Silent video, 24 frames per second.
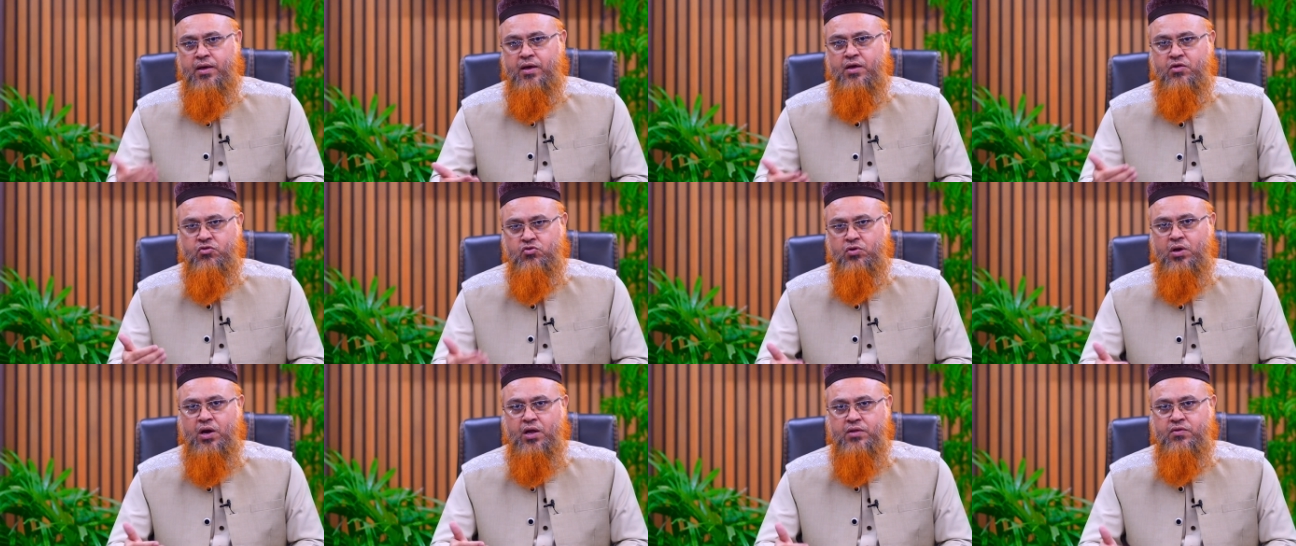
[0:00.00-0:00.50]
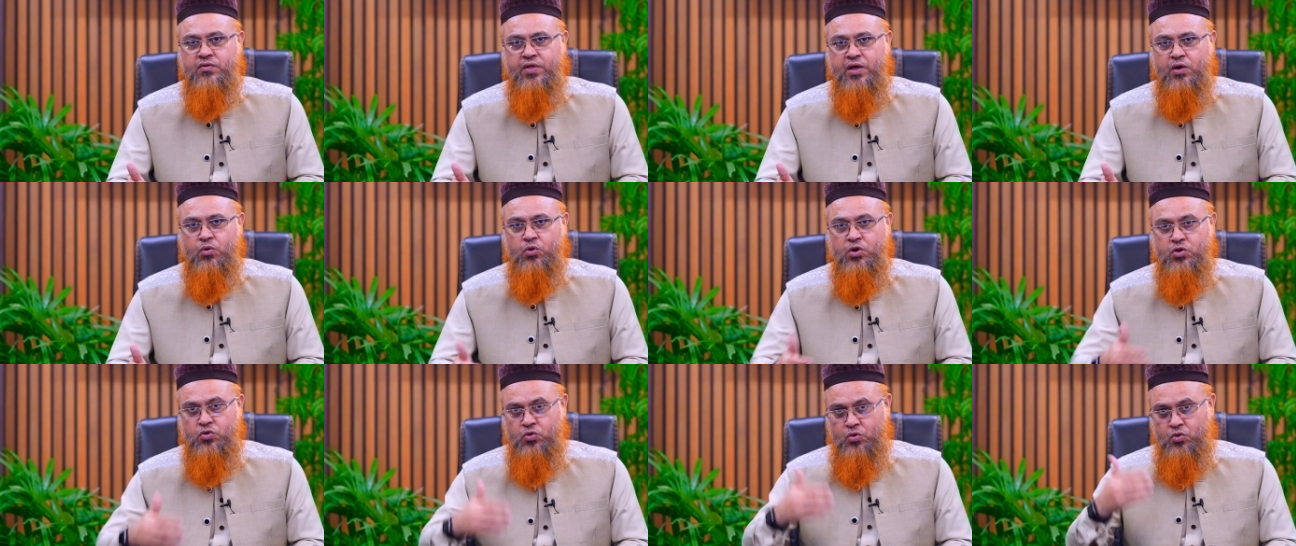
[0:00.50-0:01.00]
এই সলাত আদায়
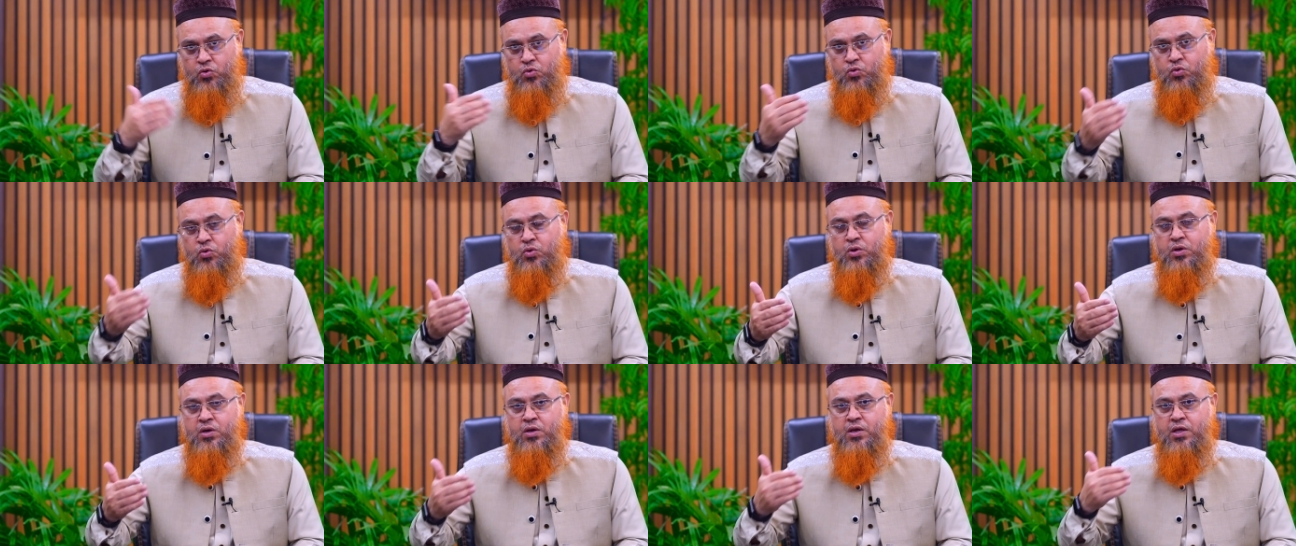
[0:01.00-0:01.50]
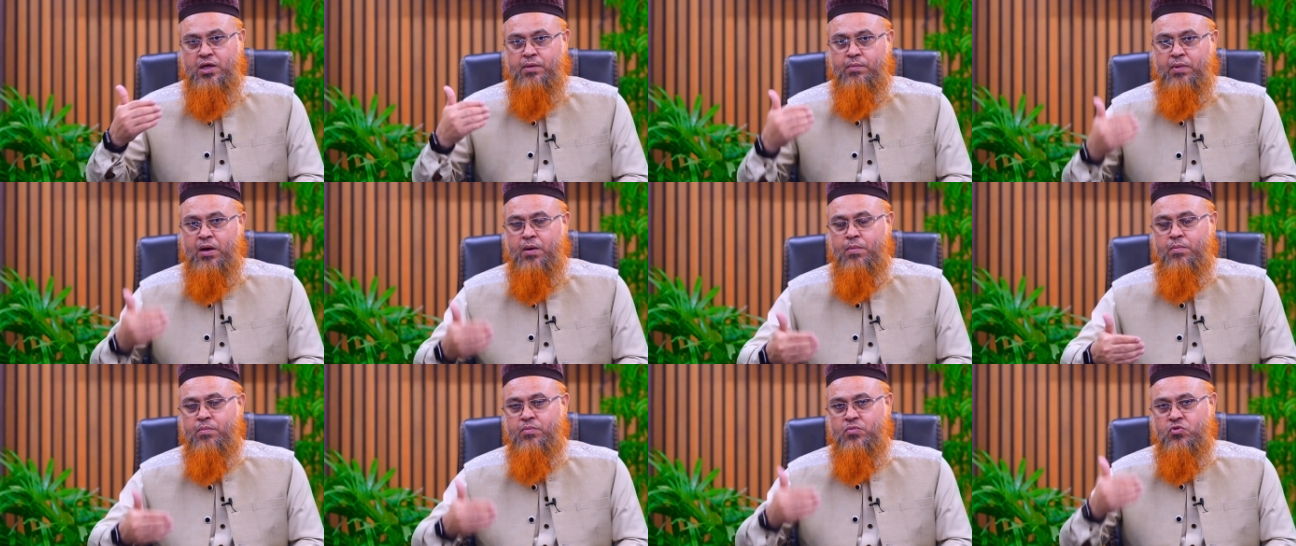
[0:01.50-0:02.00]
করে যতক্ষণ
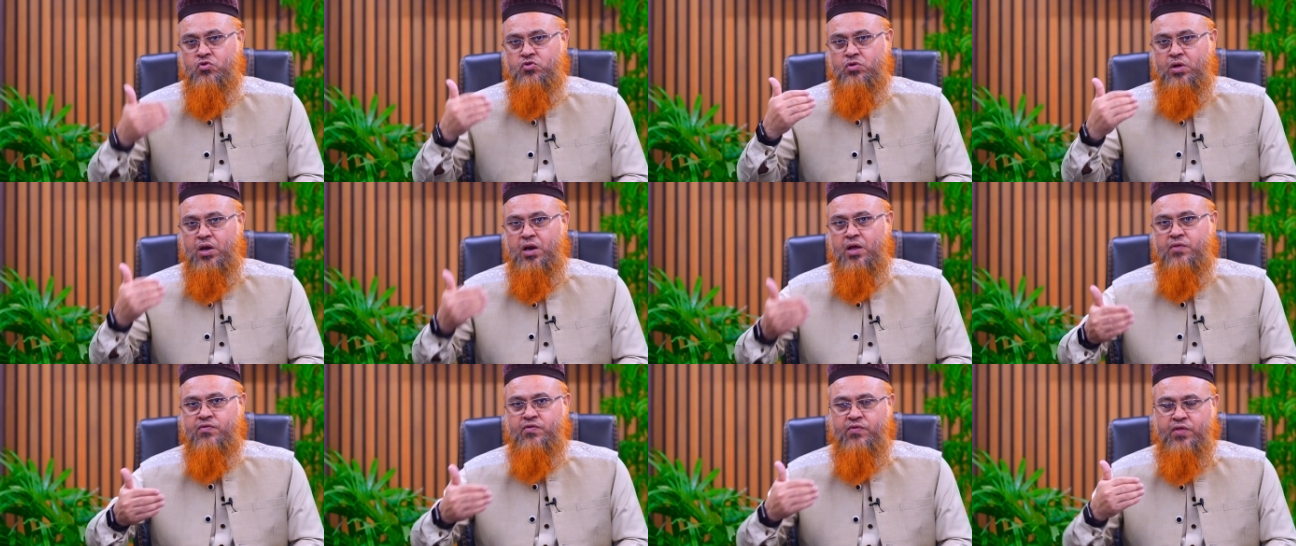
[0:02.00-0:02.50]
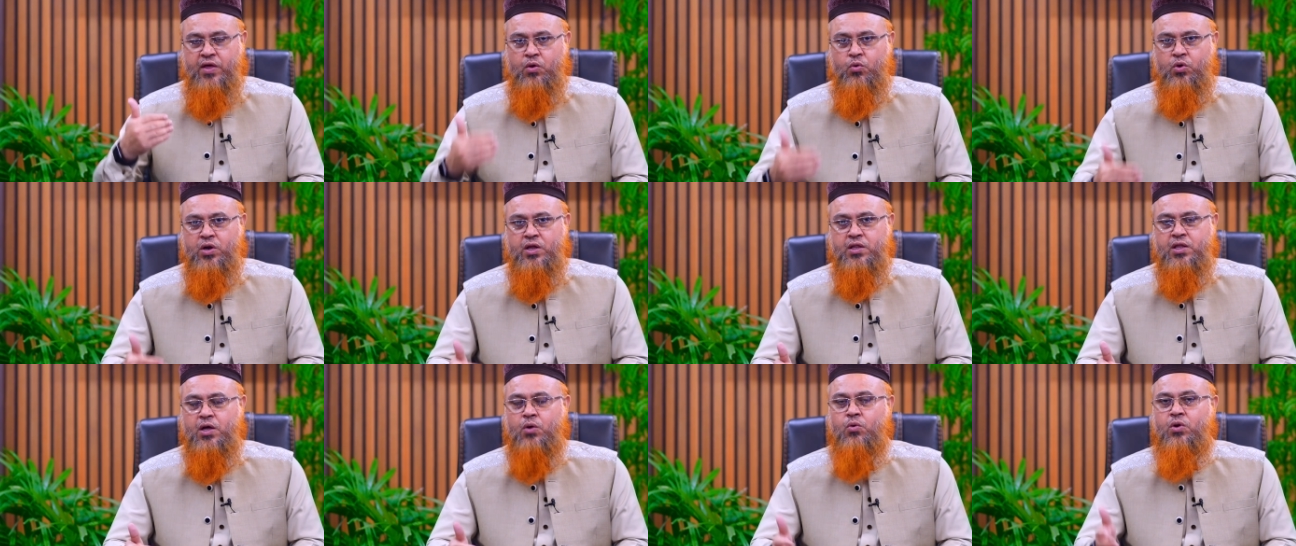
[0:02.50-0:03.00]
ইমাম সলাত আদায়
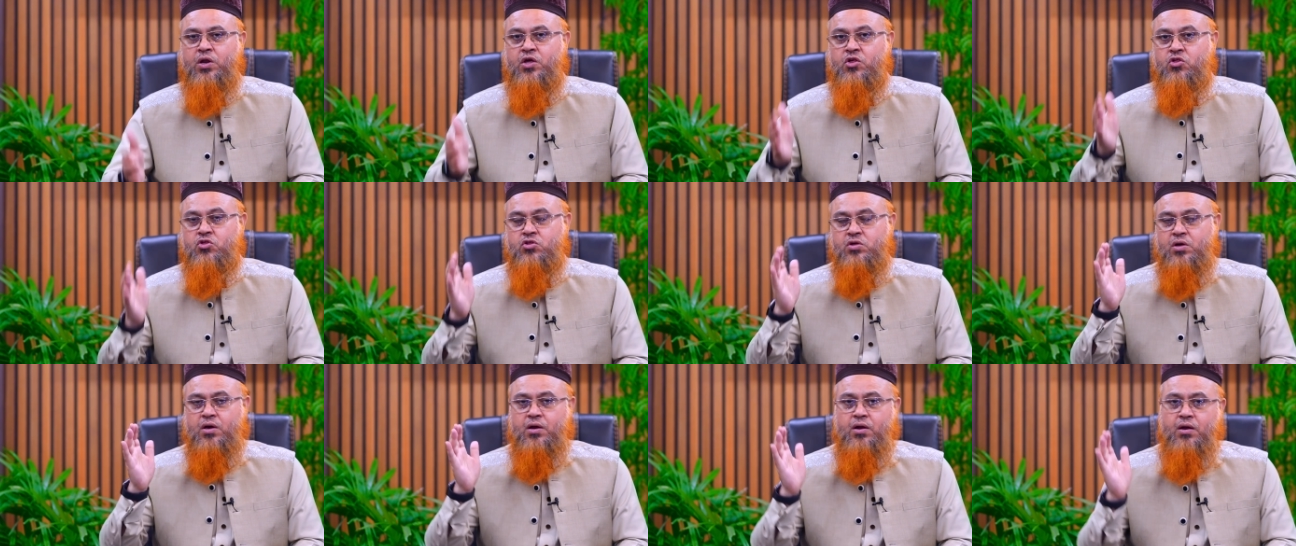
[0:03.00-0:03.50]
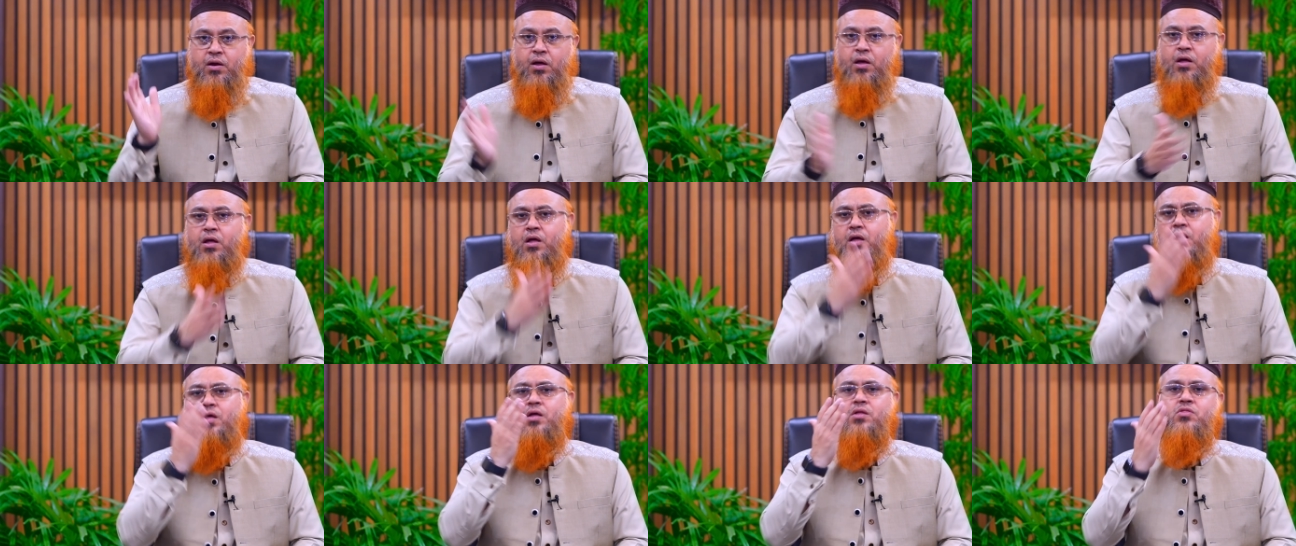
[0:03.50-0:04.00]
করে তাহলে সারা
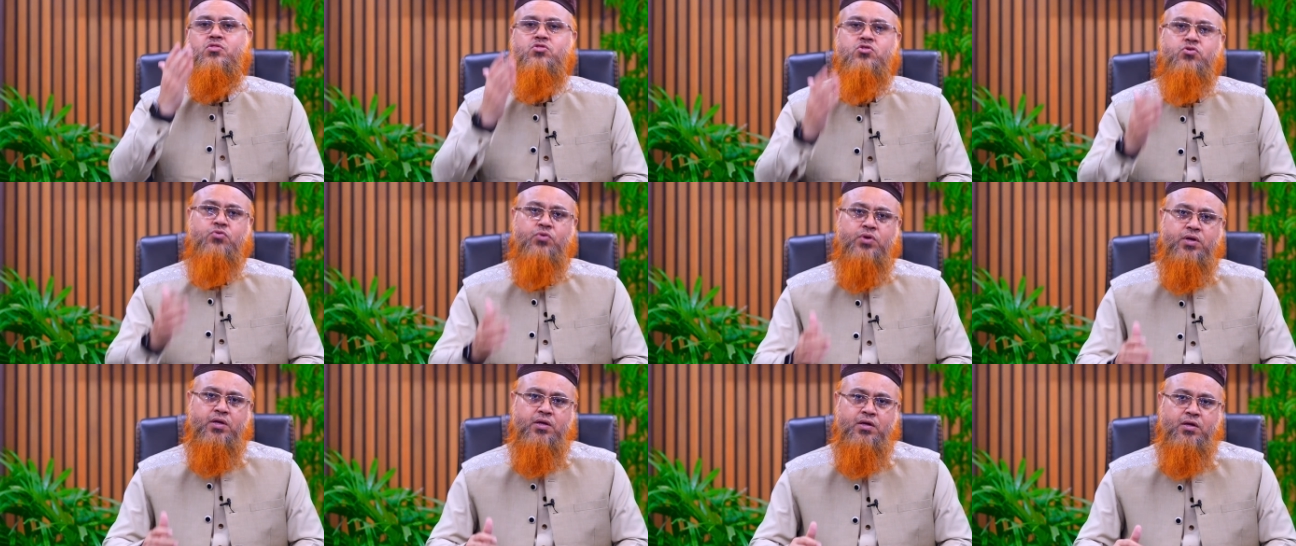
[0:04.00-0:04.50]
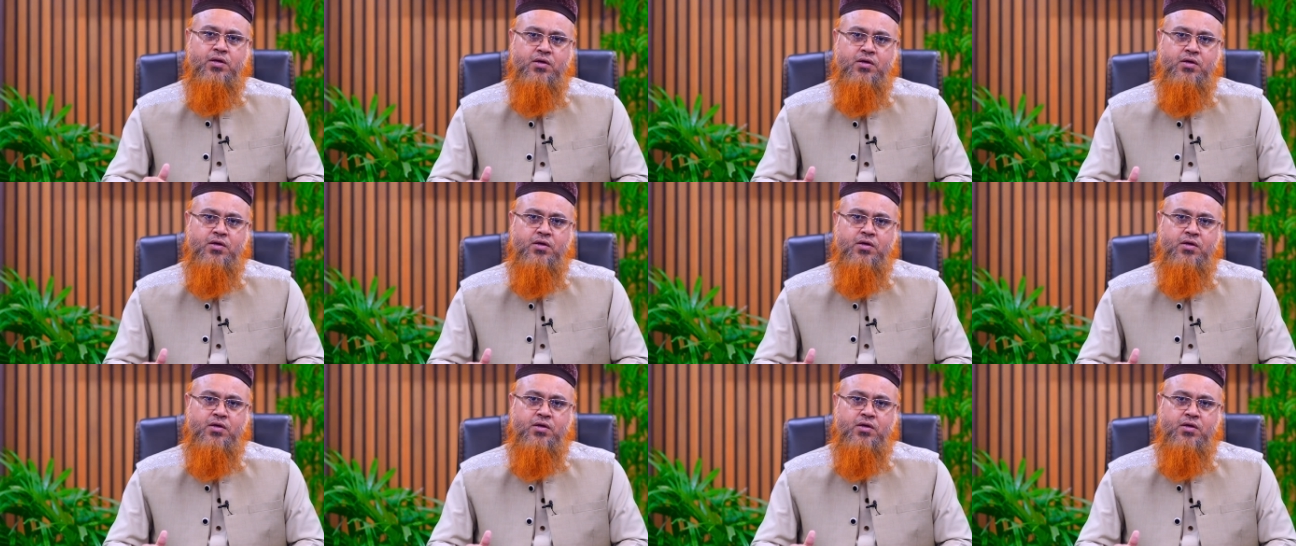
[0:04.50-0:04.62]
রাত জুড়ে